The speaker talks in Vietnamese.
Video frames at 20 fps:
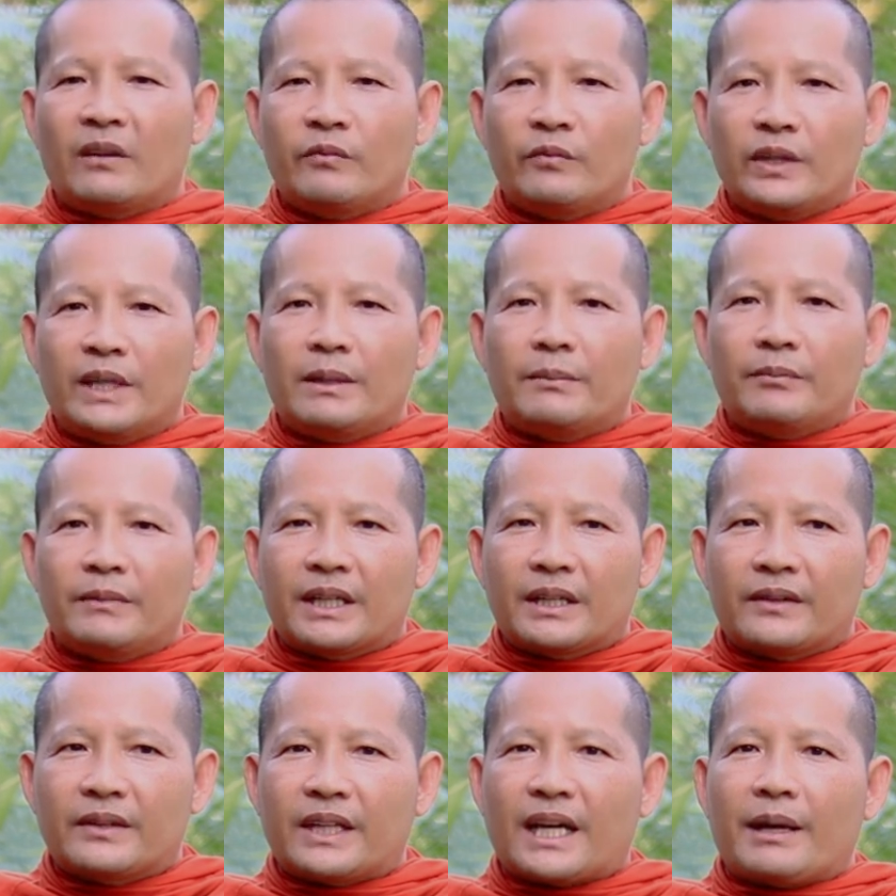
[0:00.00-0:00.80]
bia
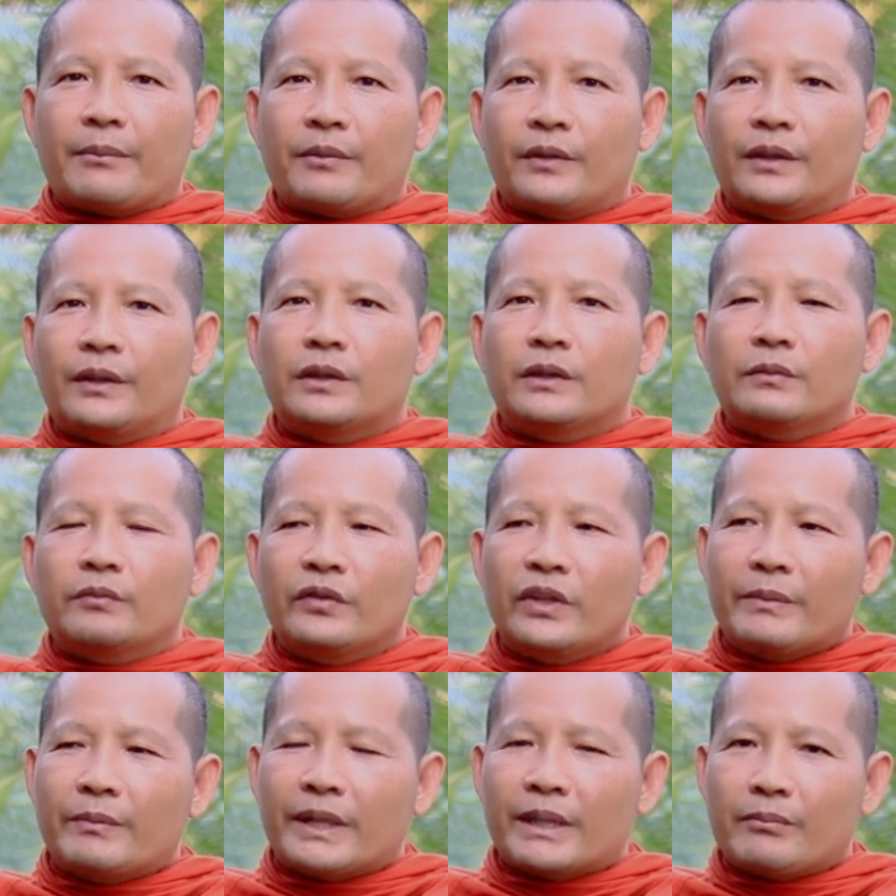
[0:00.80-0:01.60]
mình sạp
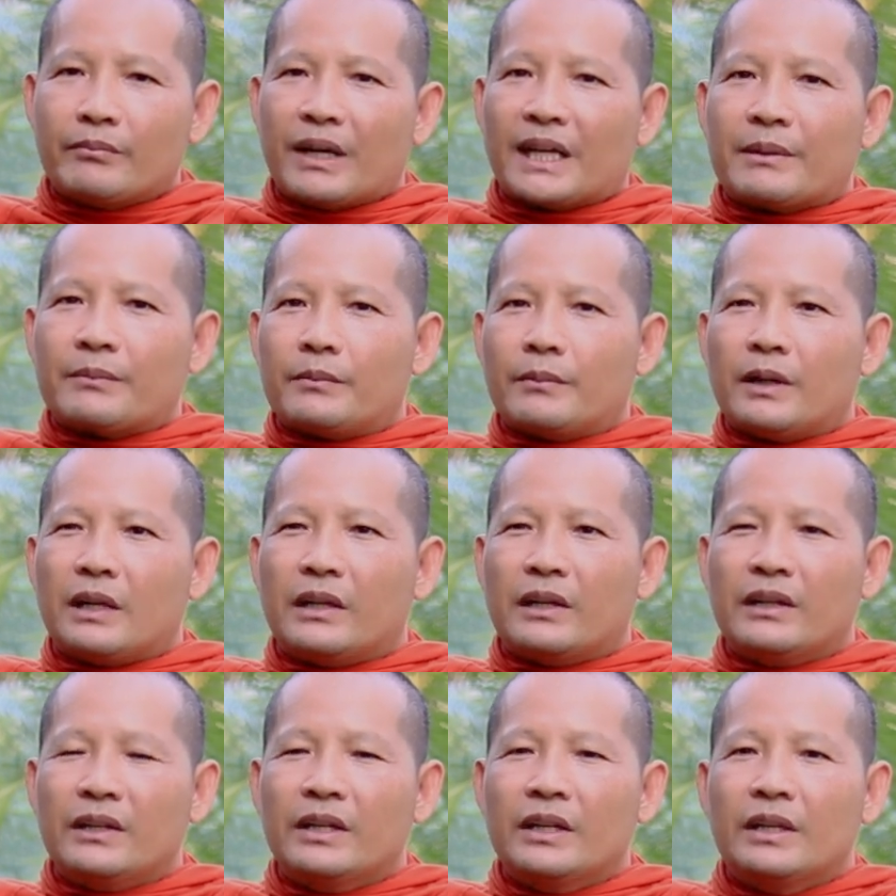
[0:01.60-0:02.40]
son bia mình bắt
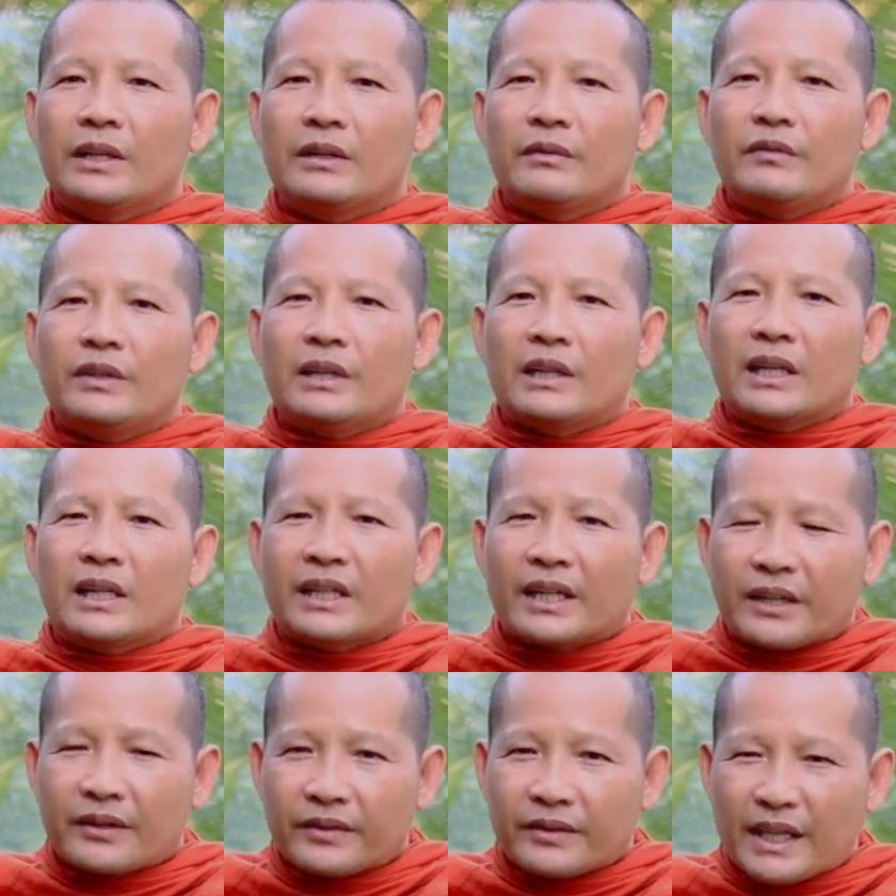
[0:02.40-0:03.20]
băng bia
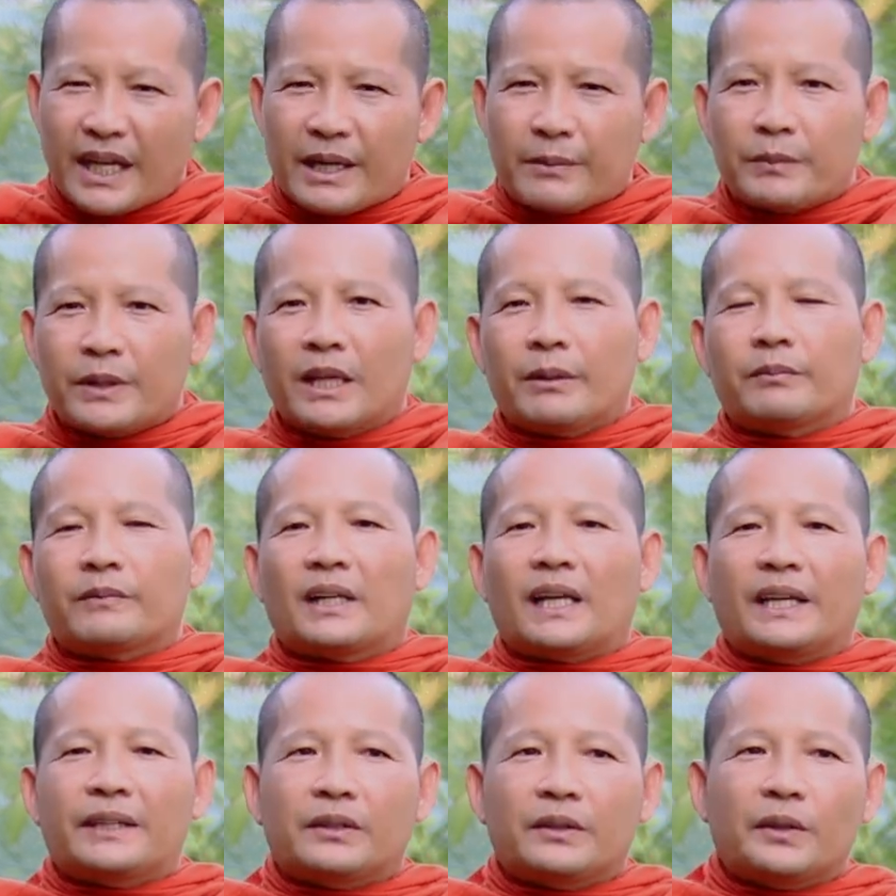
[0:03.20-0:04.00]
là xa phiệp
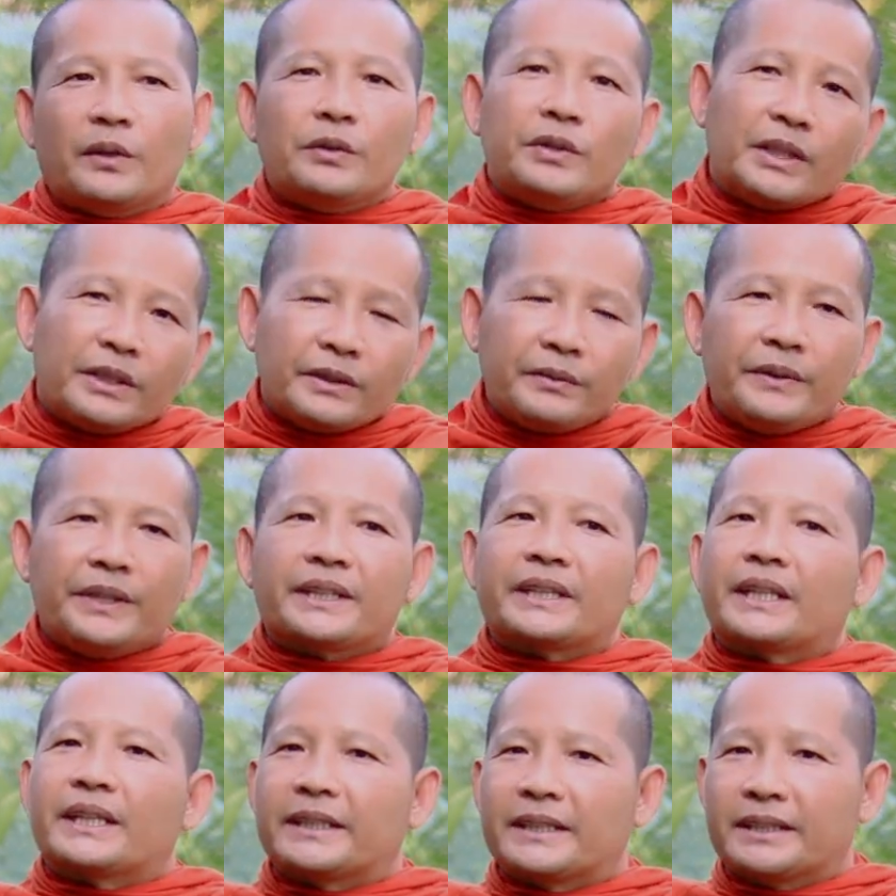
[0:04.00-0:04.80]
lại nó vẫn
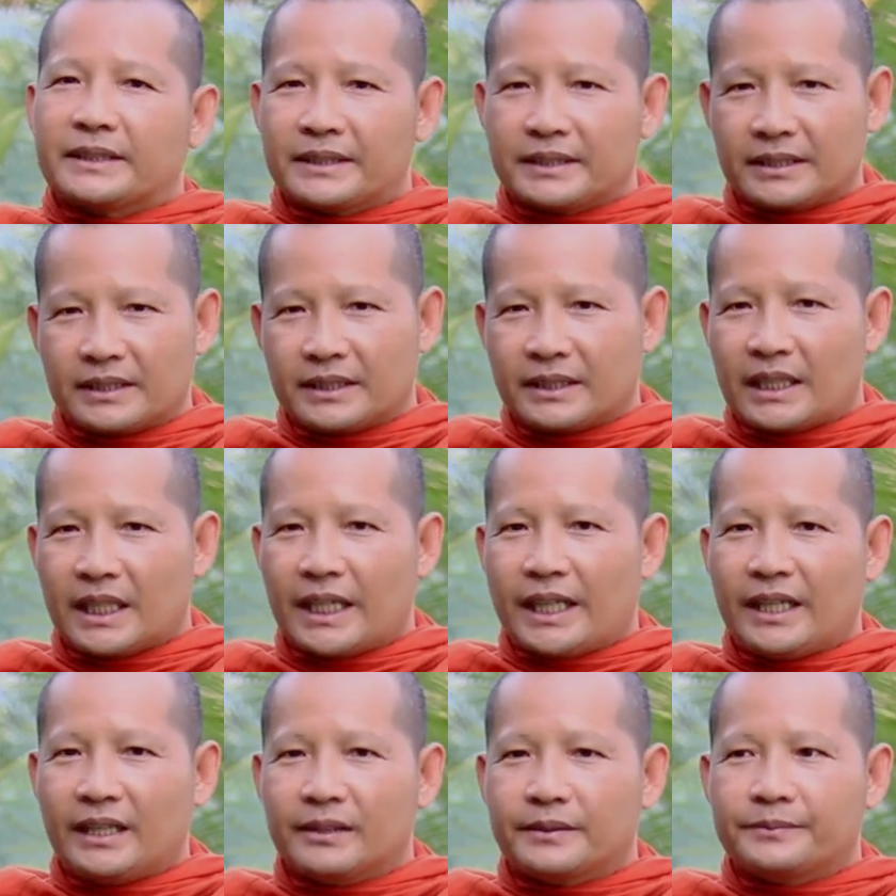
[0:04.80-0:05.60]
thưa rồi này
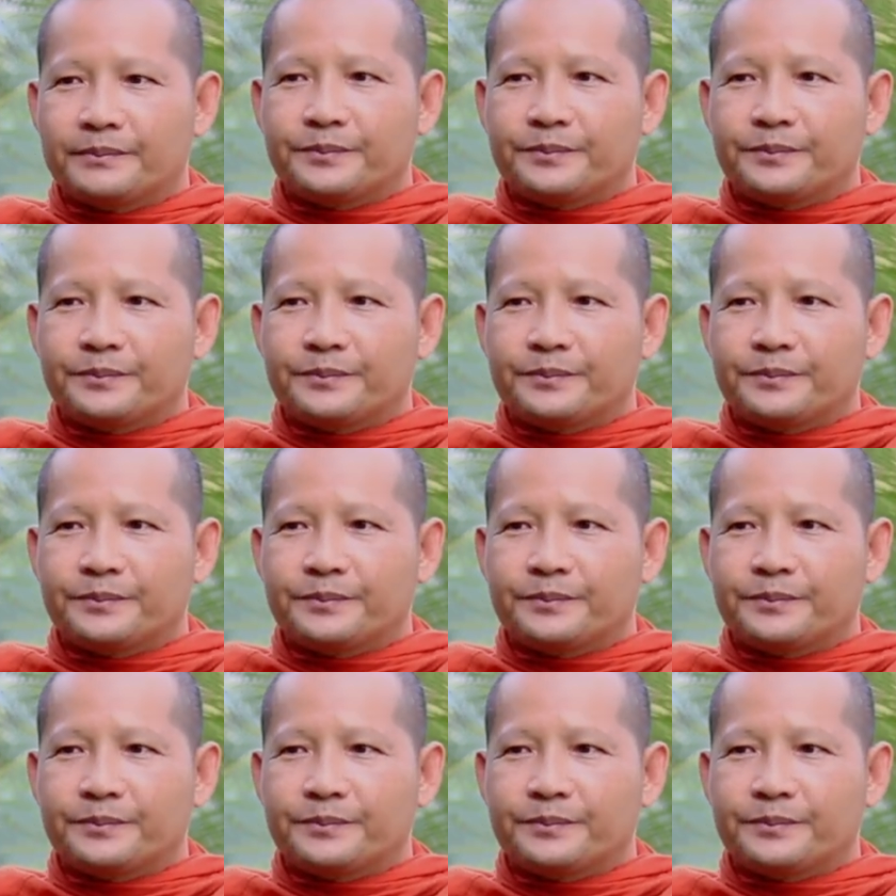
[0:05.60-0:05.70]
nè